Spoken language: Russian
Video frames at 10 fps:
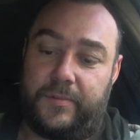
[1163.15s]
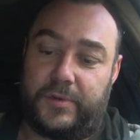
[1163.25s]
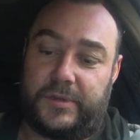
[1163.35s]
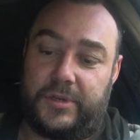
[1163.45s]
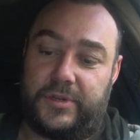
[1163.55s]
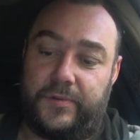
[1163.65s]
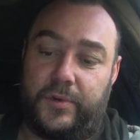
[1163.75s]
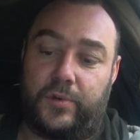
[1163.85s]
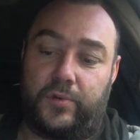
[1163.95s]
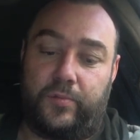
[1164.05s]
после чего
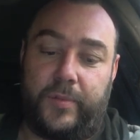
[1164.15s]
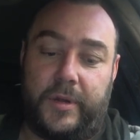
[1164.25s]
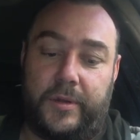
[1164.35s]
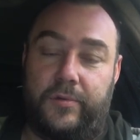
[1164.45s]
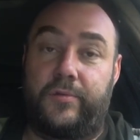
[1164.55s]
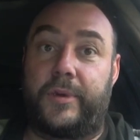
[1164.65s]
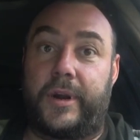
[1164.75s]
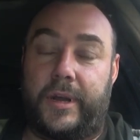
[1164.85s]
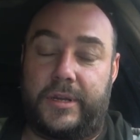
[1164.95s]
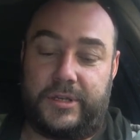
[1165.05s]
тот упал и умер
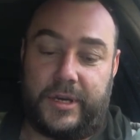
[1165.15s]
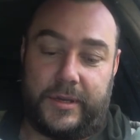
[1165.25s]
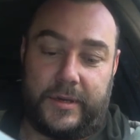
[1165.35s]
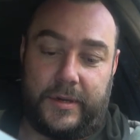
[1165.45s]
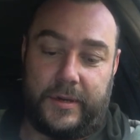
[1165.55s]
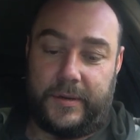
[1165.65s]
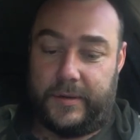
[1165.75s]
окончательно.